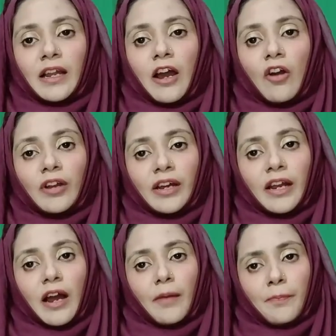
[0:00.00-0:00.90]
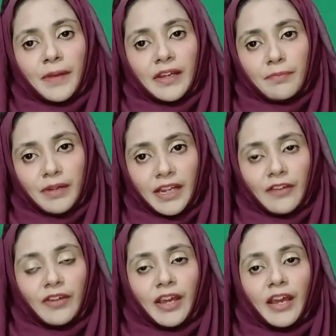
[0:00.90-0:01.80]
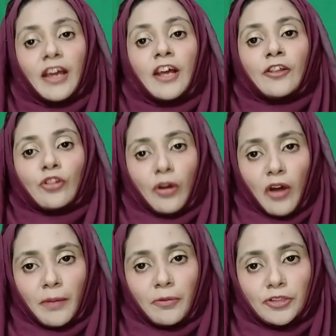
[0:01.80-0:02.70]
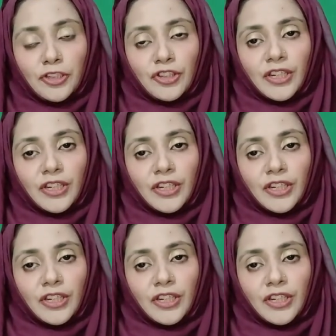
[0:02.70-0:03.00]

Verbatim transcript: करना और अगर पेयर बने हुए हैं तो आप कोशिश